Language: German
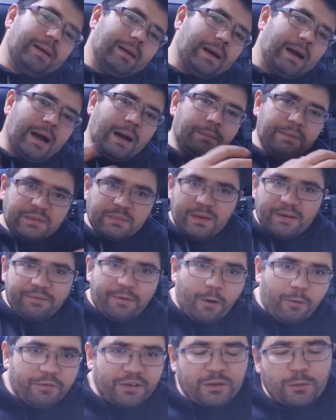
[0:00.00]
habe ich mir einen
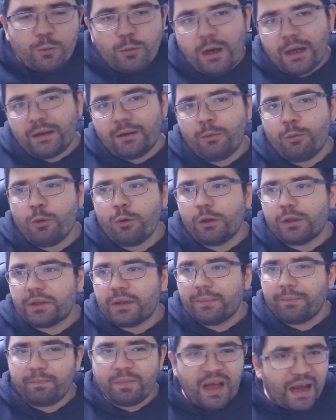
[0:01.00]
VW Touran geholt.
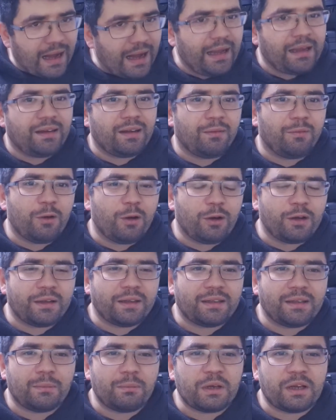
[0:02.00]
Nach einer Woche
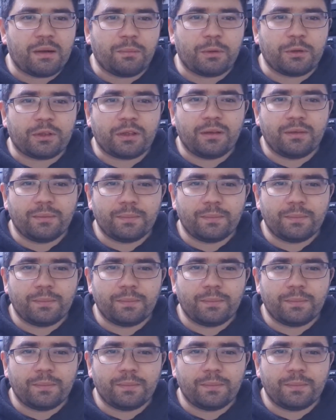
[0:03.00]
geht er mir kaputt.